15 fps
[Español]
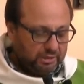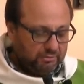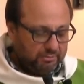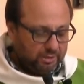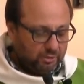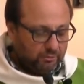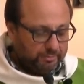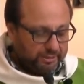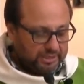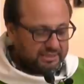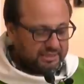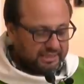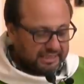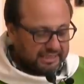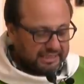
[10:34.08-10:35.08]
y
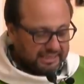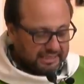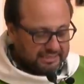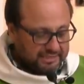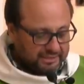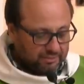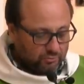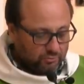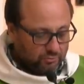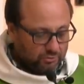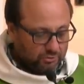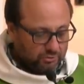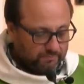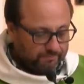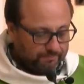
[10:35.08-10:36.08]
menospreciará al
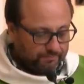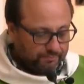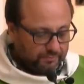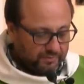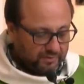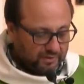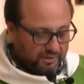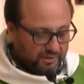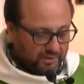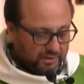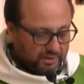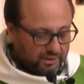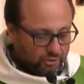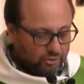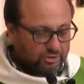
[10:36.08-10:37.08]
segundo.
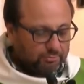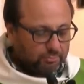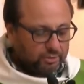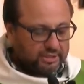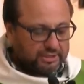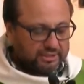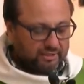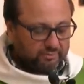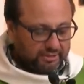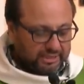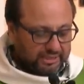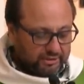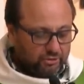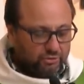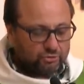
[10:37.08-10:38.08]
No se puede
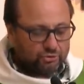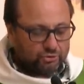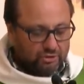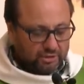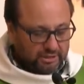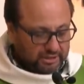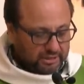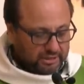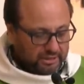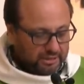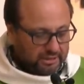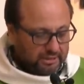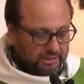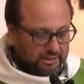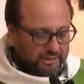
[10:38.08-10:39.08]
servir a Dios
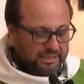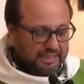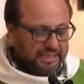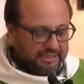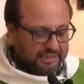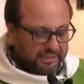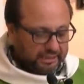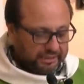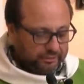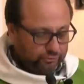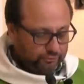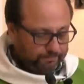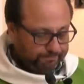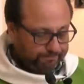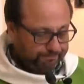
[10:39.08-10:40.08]
y al
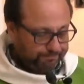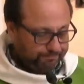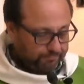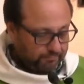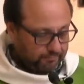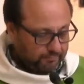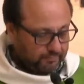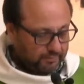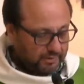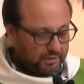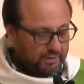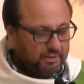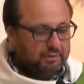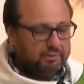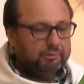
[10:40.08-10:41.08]
dinero.
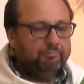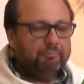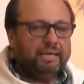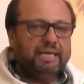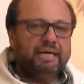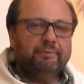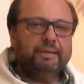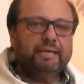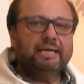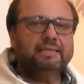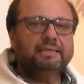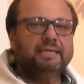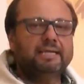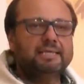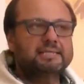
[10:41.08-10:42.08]

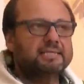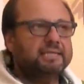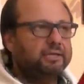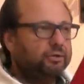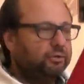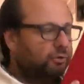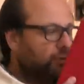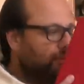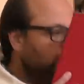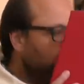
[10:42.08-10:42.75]
Palabra del Señor.